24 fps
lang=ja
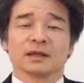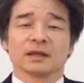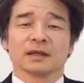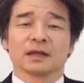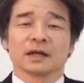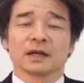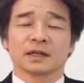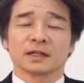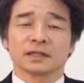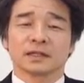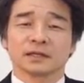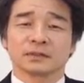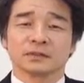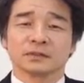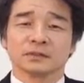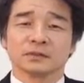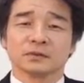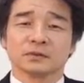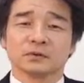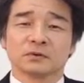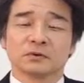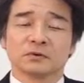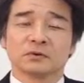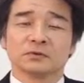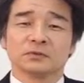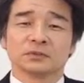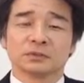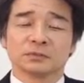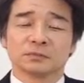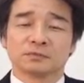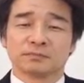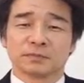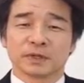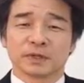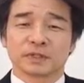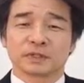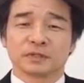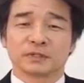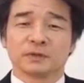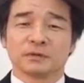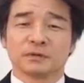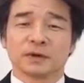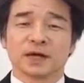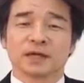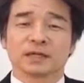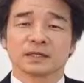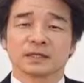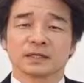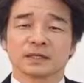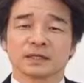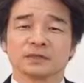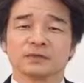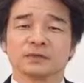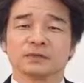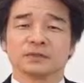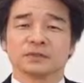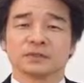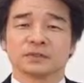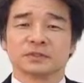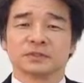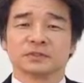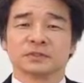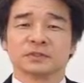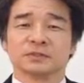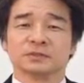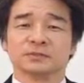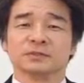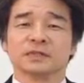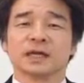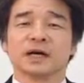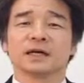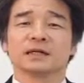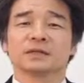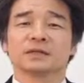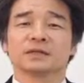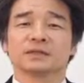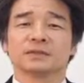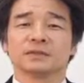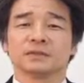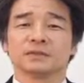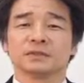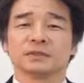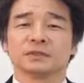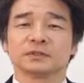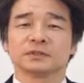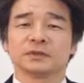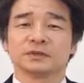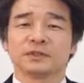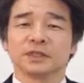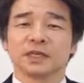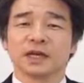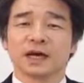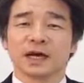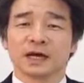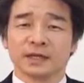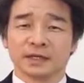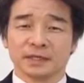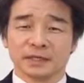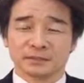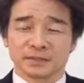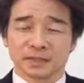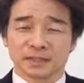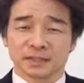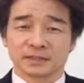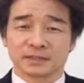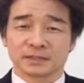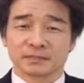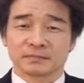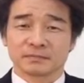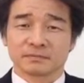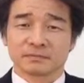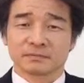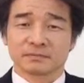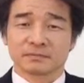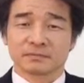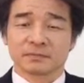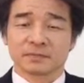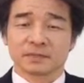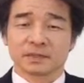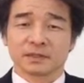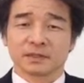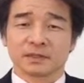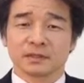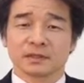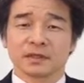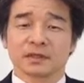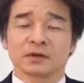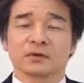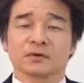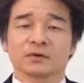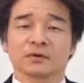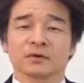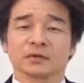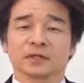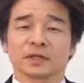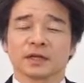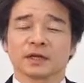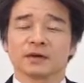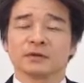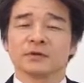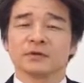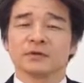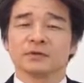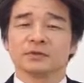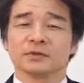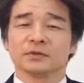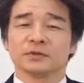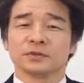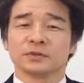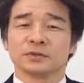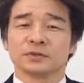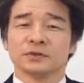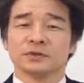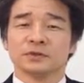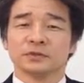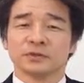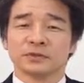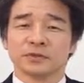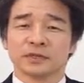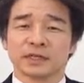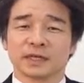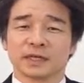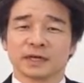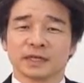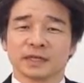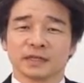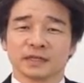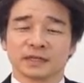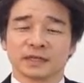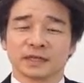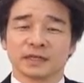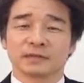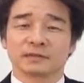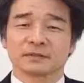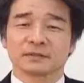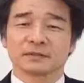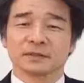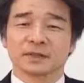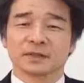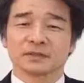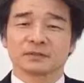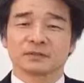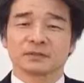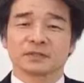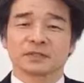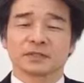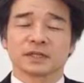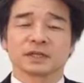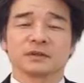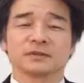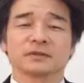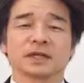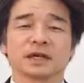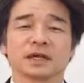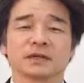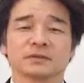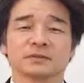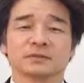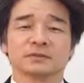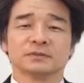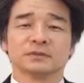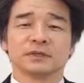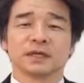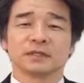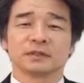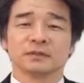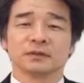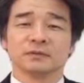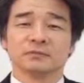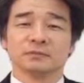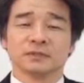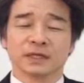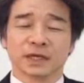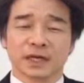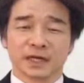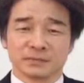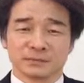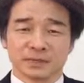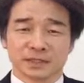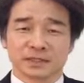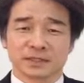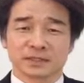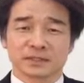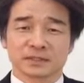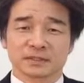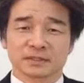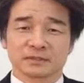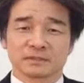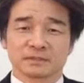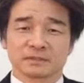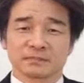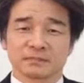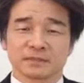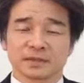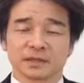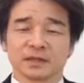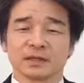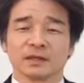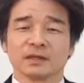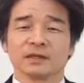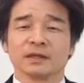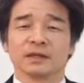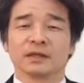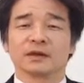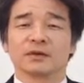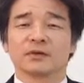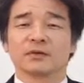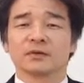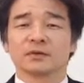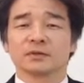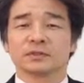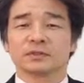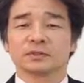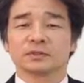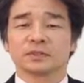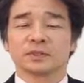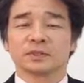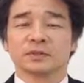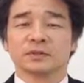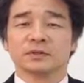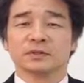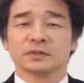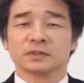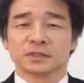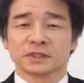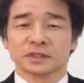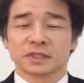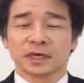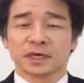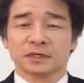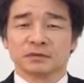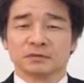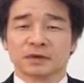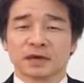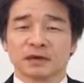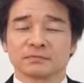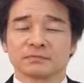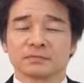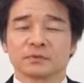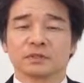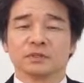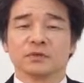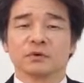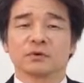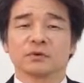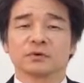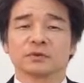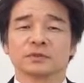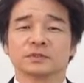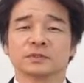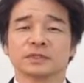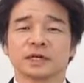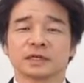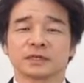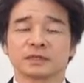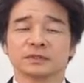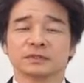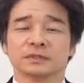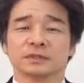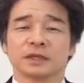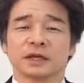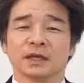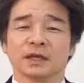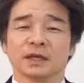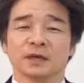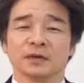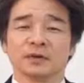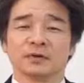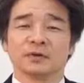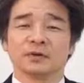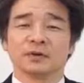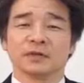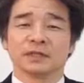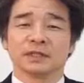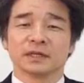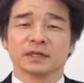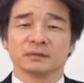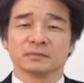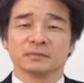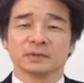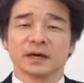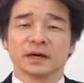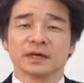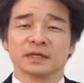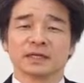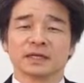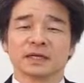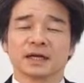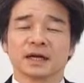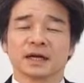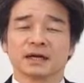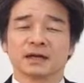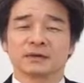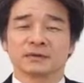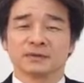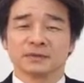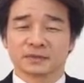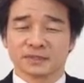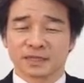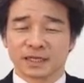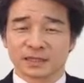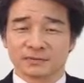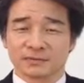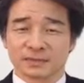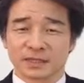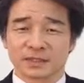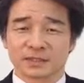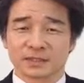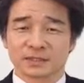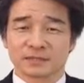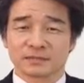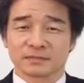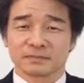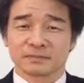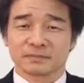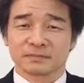羽田空港出発後はドイツのフランクフルトに入りますここで航空機を乗り換えてそしてクラクフへと向かいます航空機の時間は予告なく変更になる場合がございます